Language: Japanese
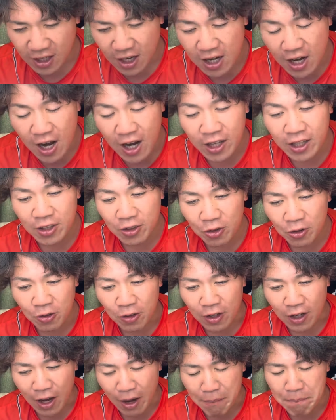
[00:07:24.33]
あれを
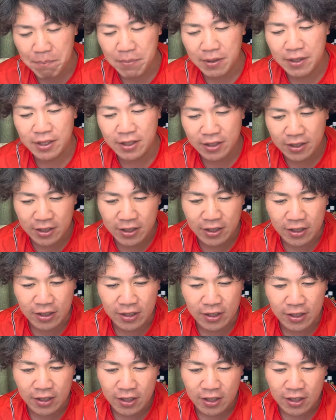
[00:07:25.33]
完璧に、
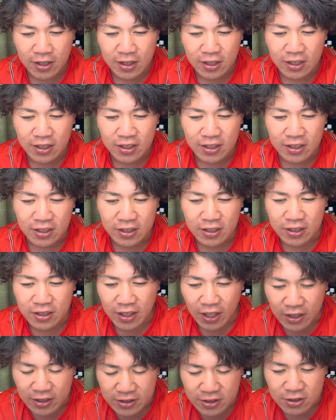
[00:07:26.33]

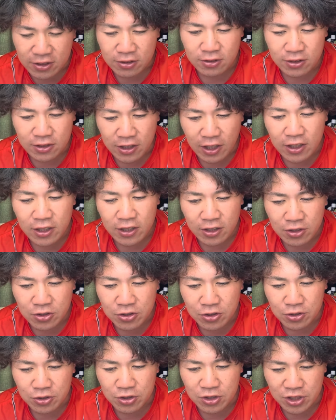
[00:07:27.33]
ゲッツーにできる
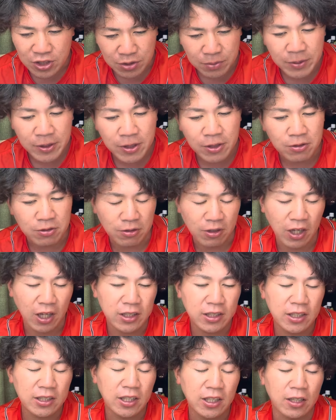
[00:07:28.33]
守備力の
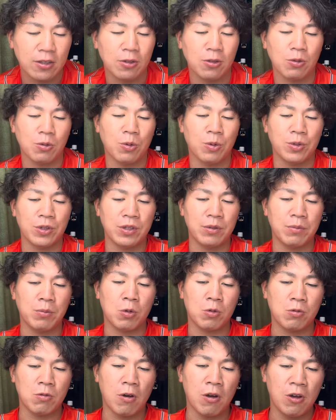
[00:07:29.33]
硬さっていうところに
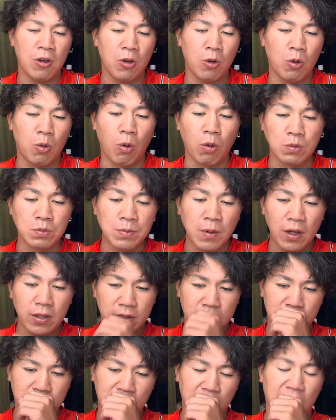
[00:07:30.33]
僕は、うまっ
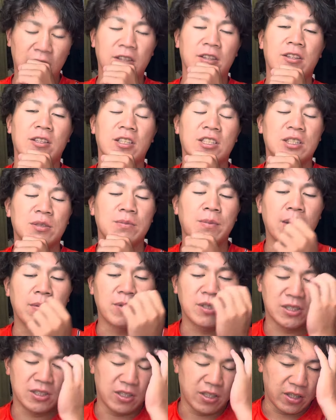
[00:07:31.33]
てなってしまい
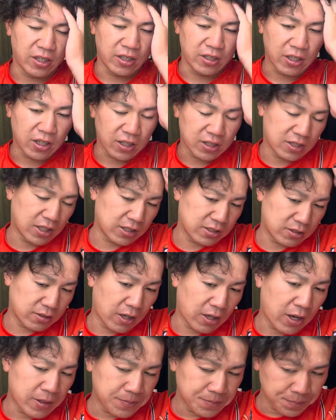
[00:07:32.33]
ましたね。だからさす
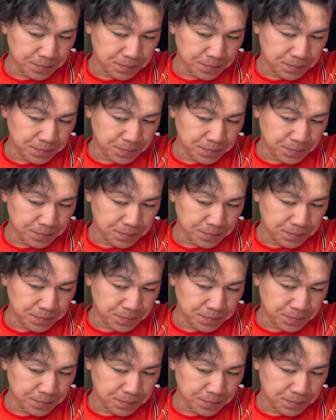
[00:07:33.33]
が、